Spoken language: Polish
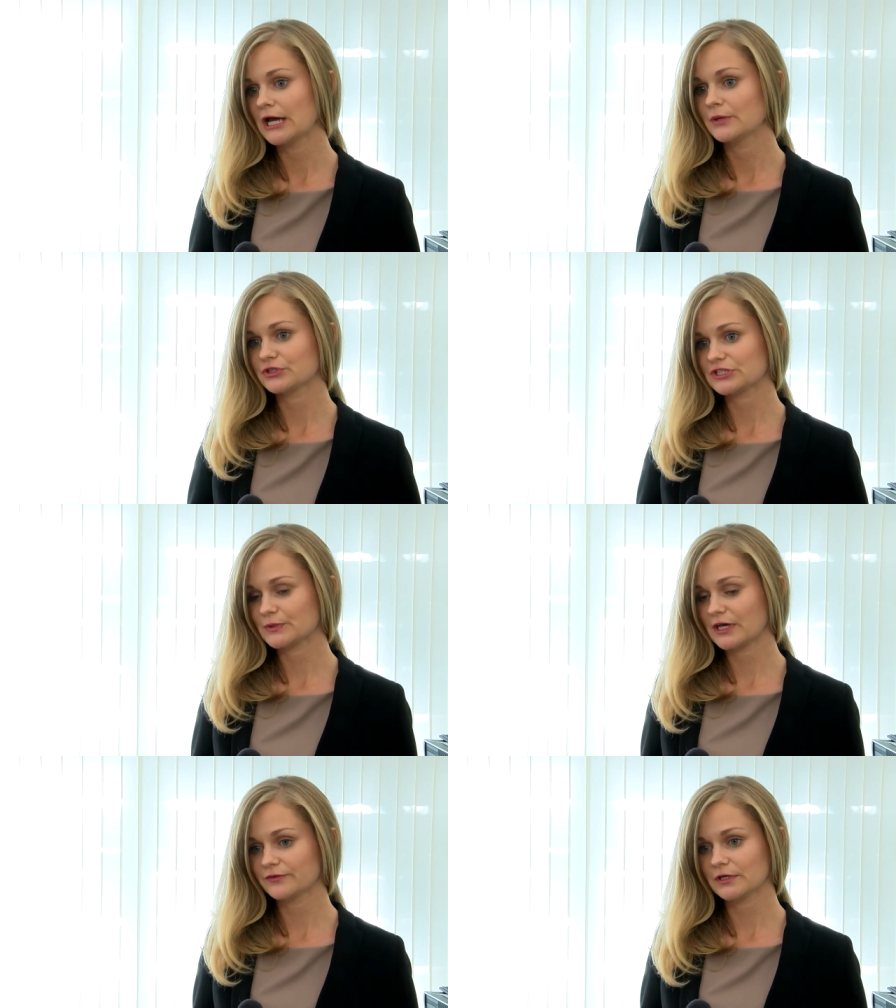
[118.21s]

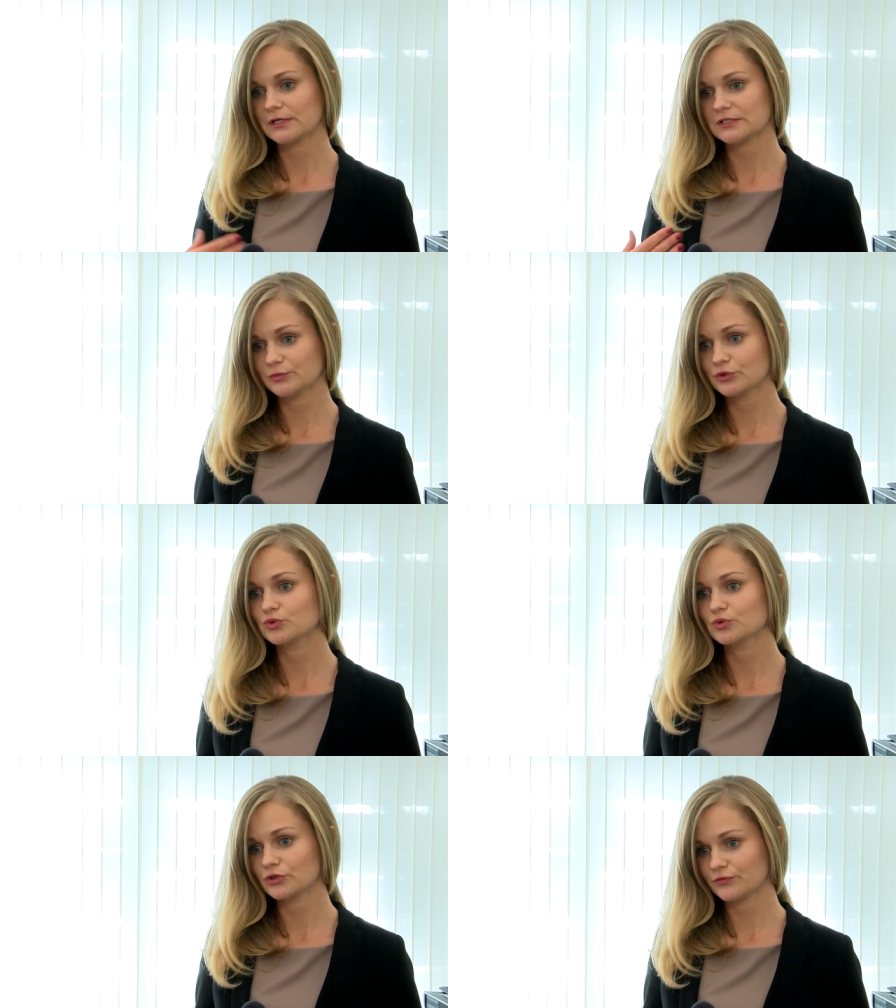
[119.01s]
przedstawia zbyt
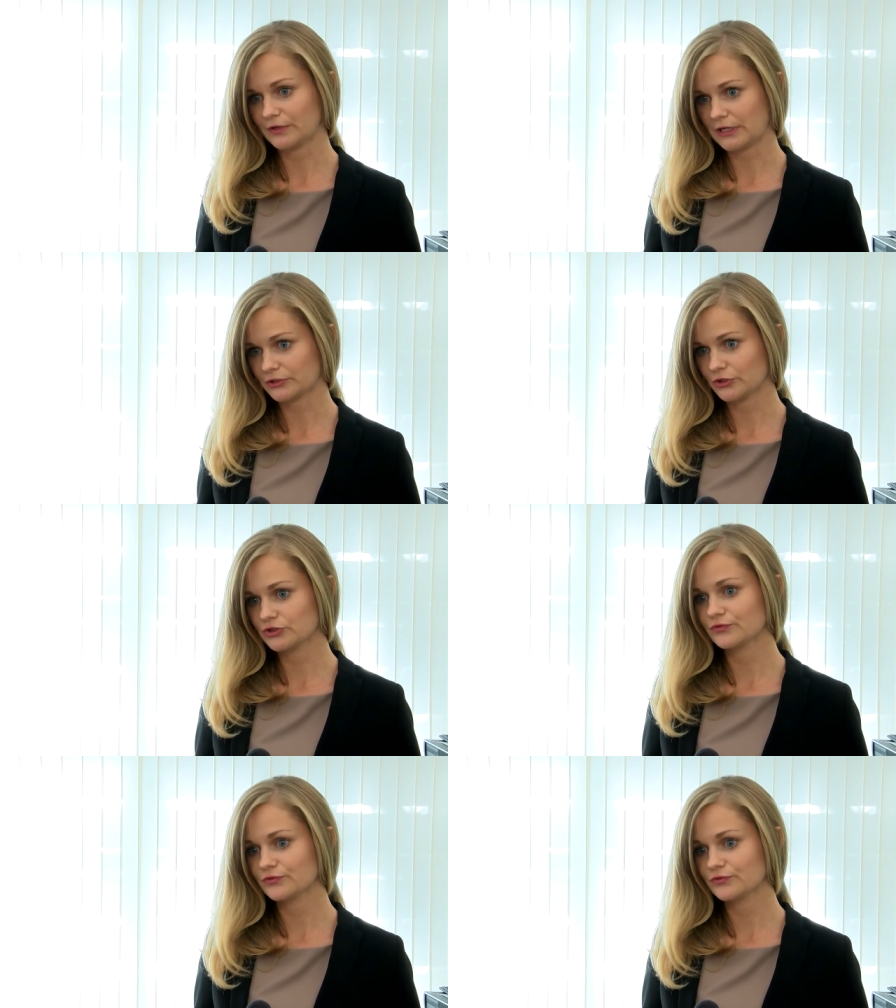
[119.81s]
dużą wartość